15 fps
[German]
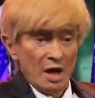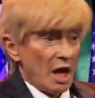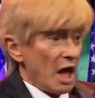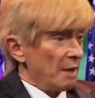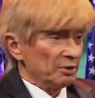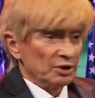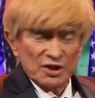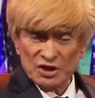
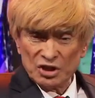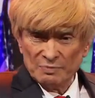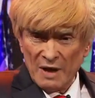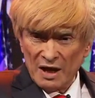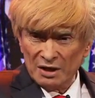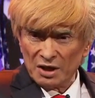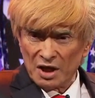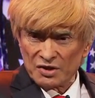Aber das, ich
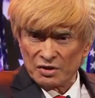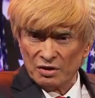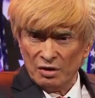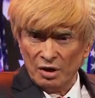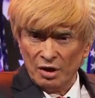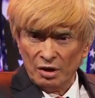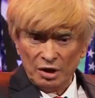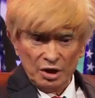mache das. Ach
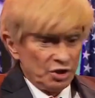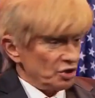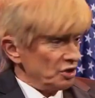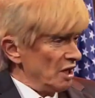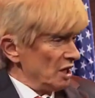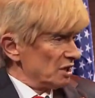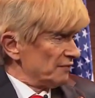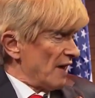so? Ich,
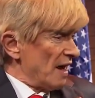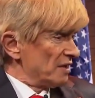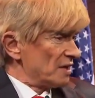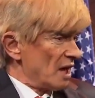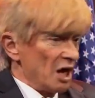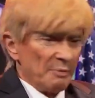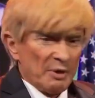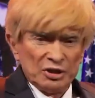jede Weiß
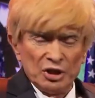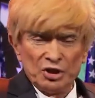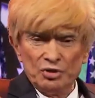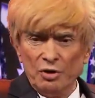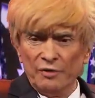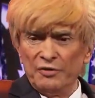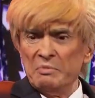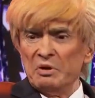arbeite ich
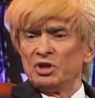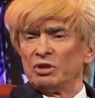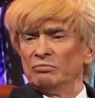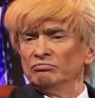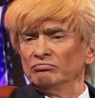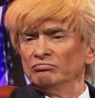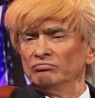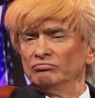nur für mich.
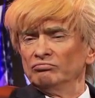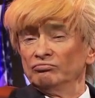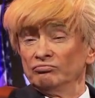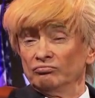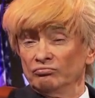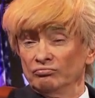Ja, aber